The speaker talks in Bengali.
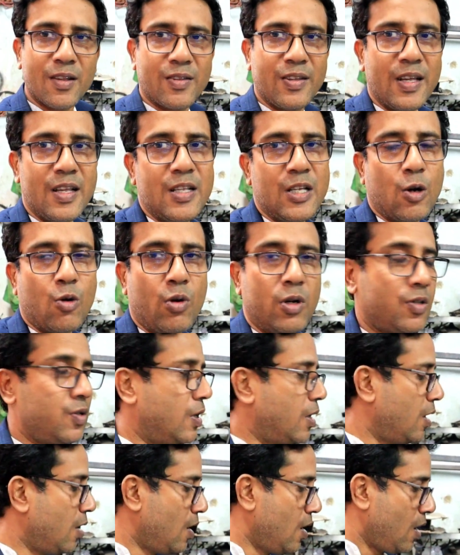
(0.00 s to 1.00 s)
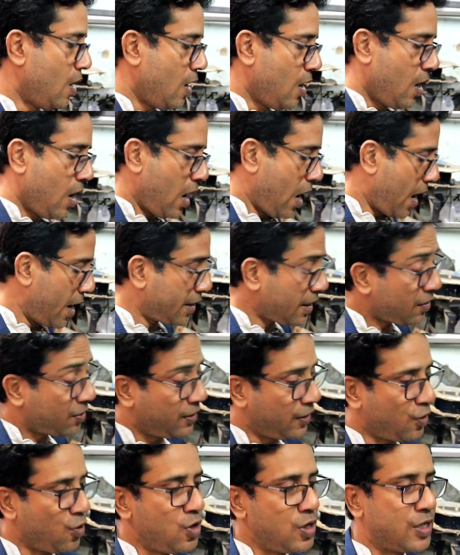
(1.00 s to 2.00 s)
এটা সিএনজি এটা কোন সিস্টেম করেছে এটা
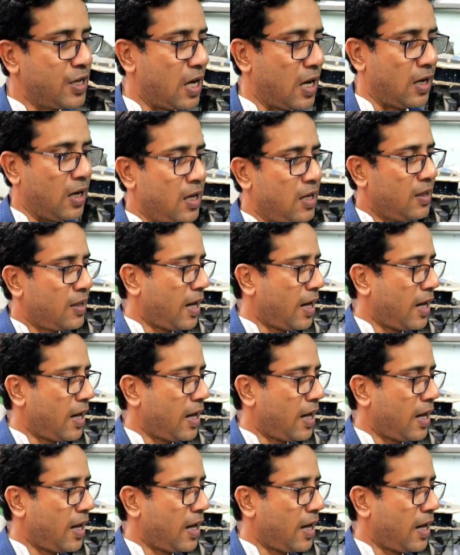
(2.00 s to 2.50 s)
সিকোয়েন্সিয়াল